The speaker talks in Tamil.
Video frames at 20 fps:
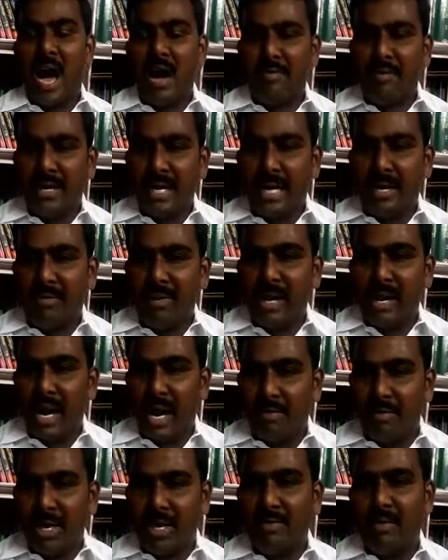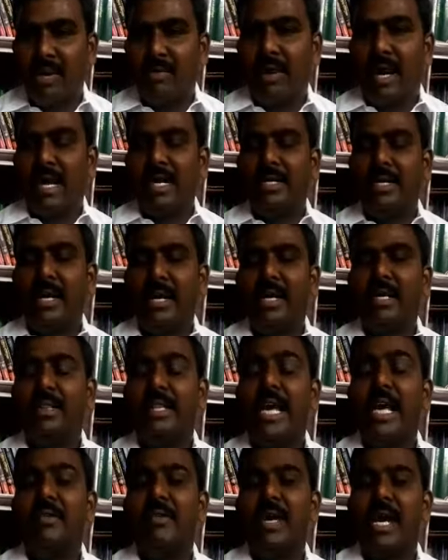அவரவர் அவரவர் வாழ்க்கைக்கு
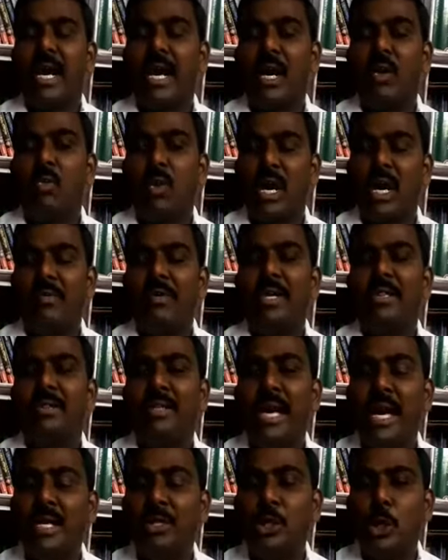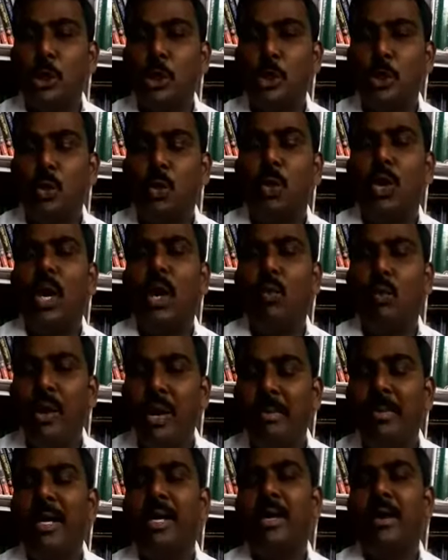தேவையான உணவை தேர்ந்தெடுத்துக் கொள்ள
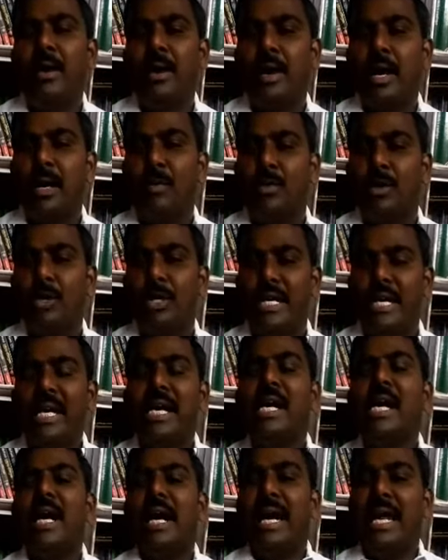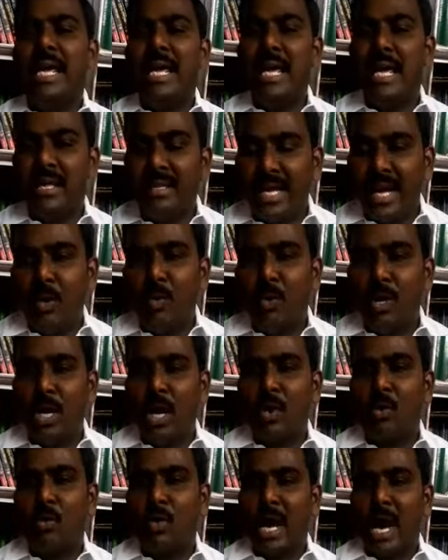உரிமை இருக்கிற போது நீ இதை
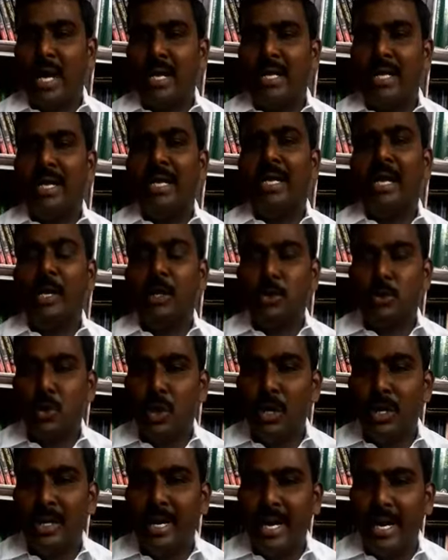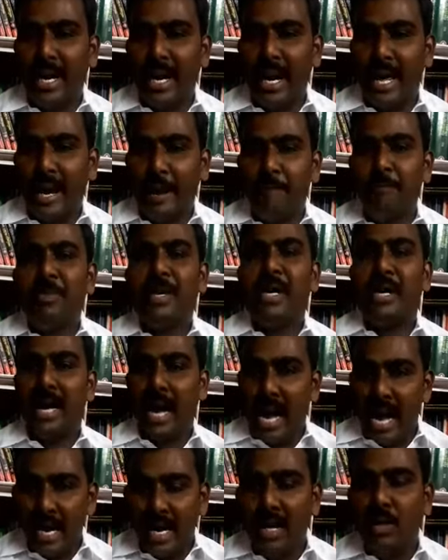உண்ணக்கூடாது என்று சொல்லுகிறீர்களே
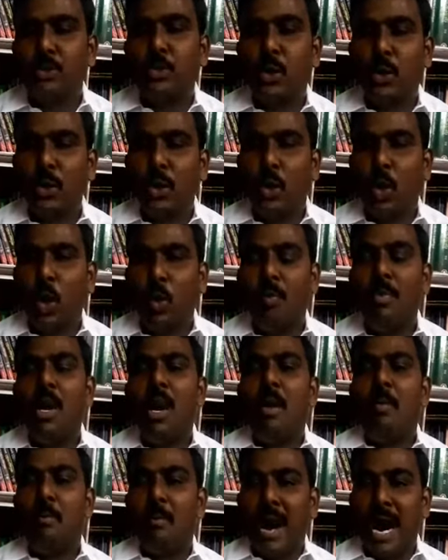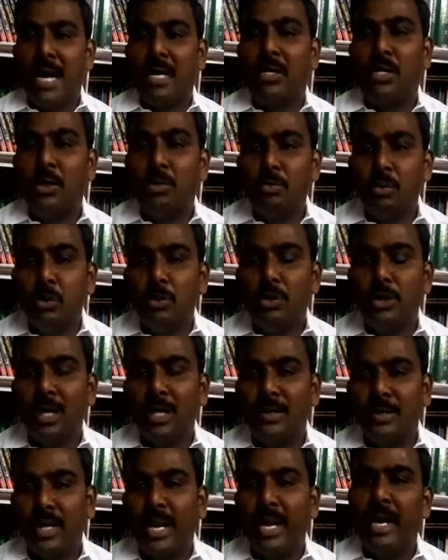நாங்கள் சொல்லுகிறோம் மாட்டு
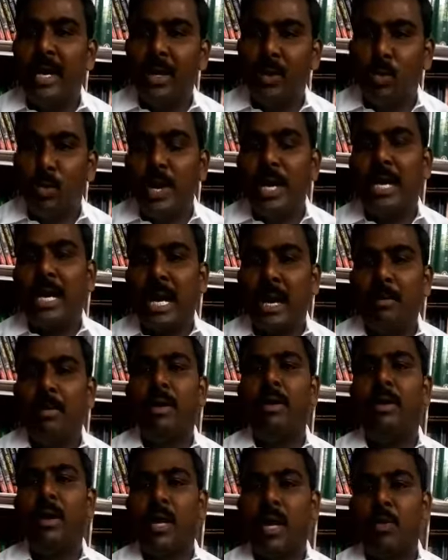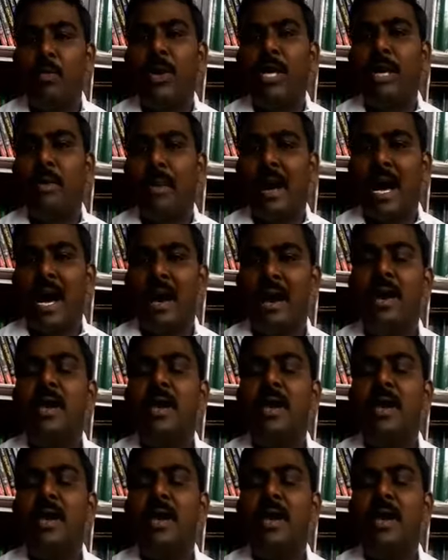மூத்திரத்தை நீங்கள் குடிக்காமல் இருக்க முடியுமா